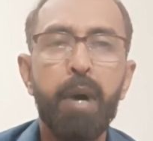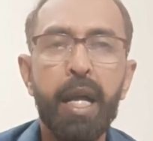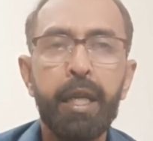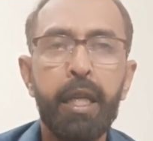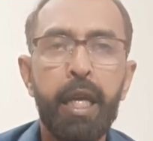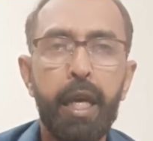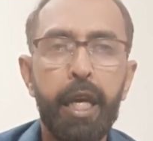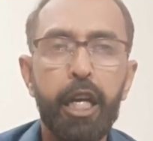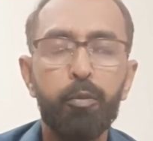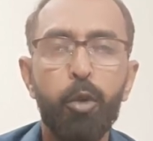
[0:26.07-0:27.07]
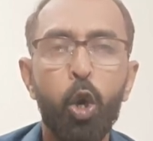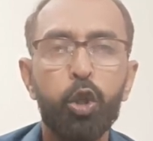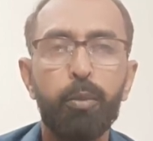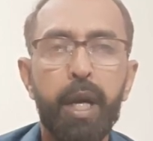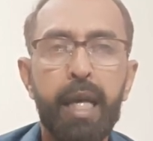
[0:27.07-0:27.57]
बानी ने एक
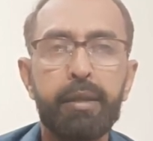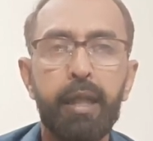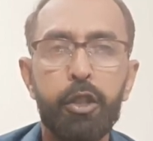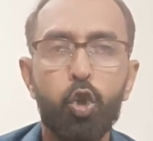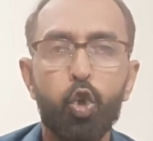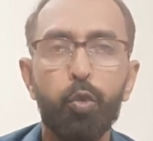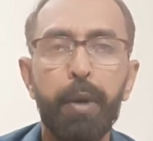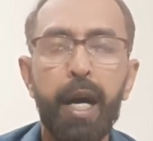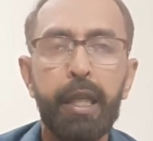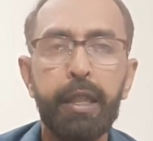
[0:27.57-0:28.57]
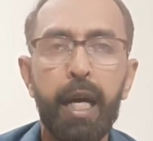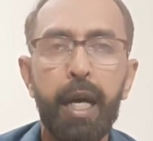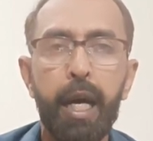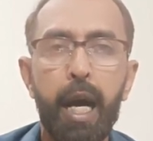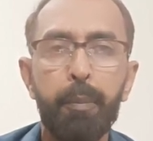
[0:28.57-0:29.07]
बहुत बड़ा सच छुपा लिया
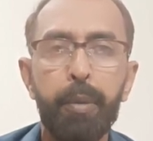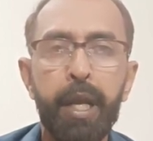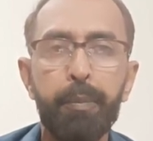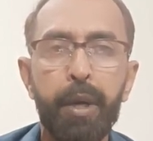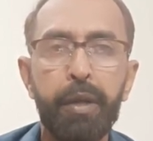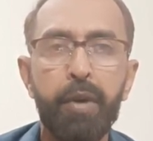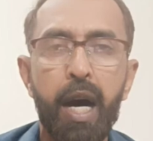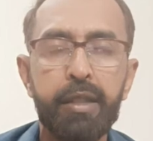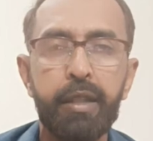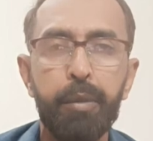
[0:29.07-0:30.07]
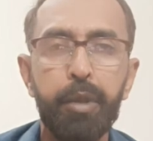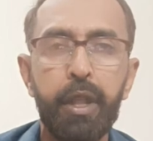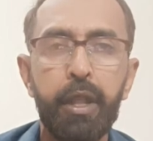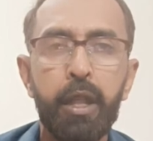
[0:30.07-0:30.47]
है अपने परिवार से भी